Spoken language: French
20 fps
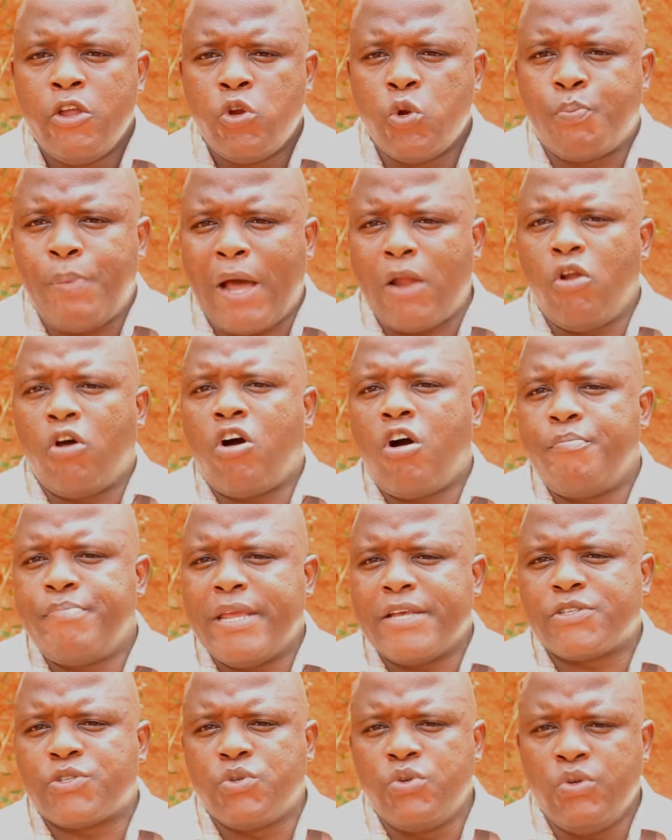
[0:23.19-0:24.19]
Nous parlerons
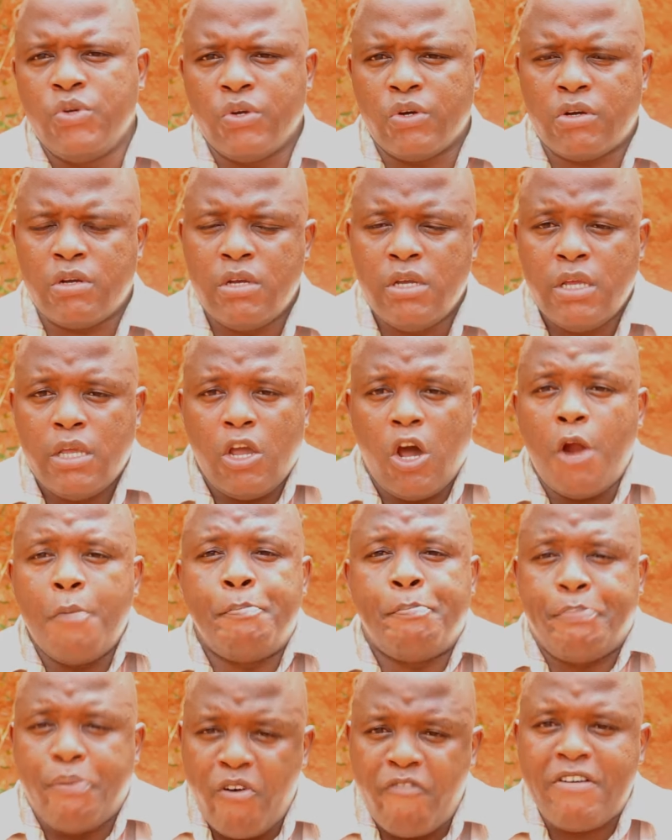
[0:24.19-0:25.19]
bien sûr, et on ne
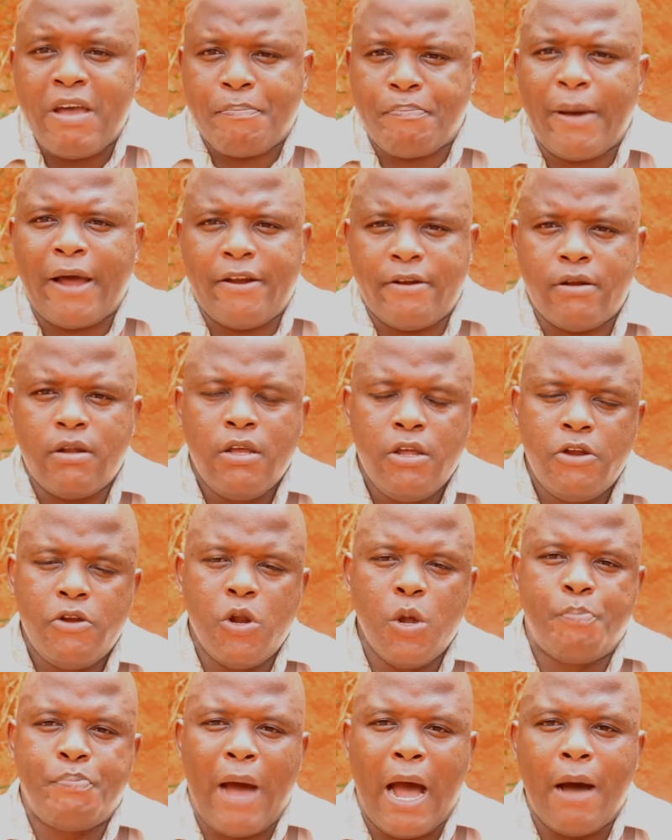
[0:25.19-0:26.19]
pouvait pas
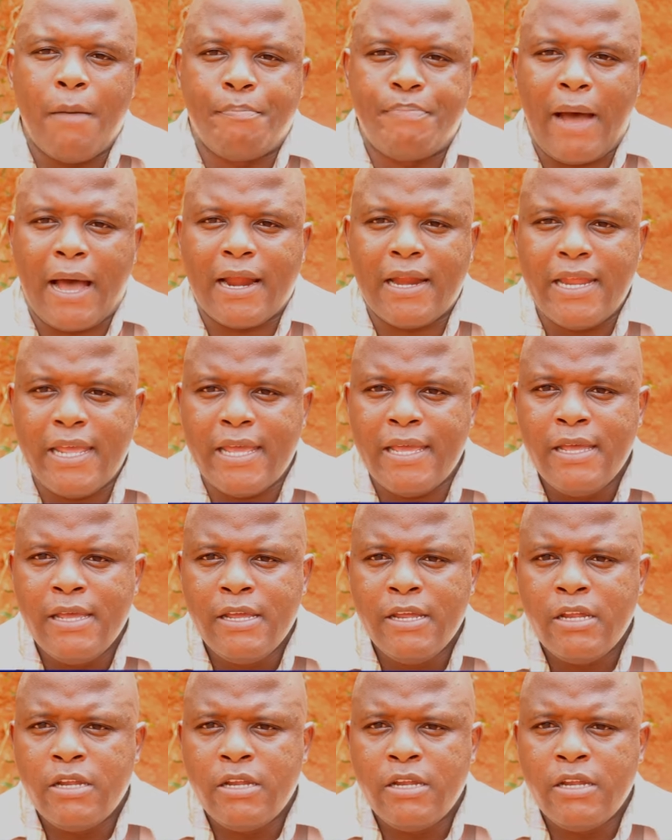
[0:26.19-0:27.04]
ne pas en parler,